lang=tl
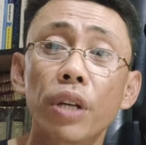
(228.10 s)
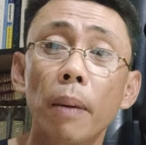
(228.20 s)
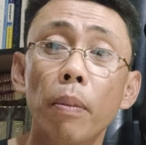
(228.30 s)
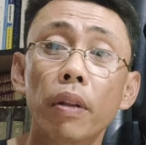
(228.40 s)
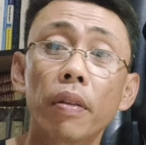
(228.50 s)

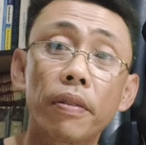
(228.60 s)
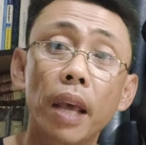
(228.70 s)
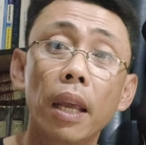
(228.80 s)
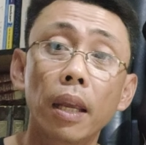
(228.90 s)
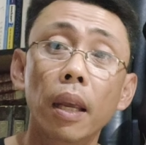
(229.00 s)
somewhat
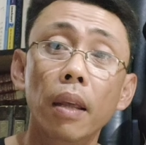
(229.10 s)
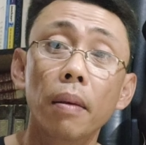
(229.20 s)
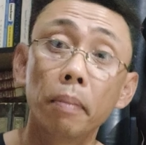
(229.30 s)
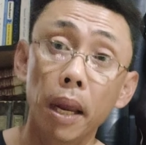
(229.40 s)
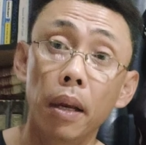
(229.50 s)
thanking
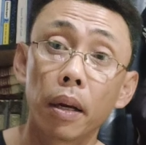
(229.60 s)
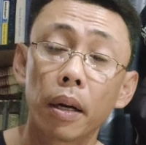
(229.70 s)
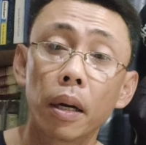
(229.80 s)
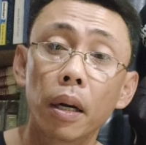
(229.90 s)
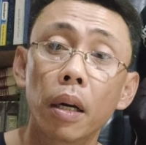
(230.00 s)
the
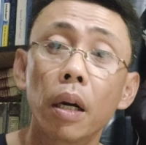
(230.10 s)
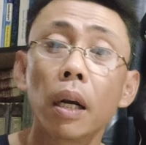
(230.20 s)
maker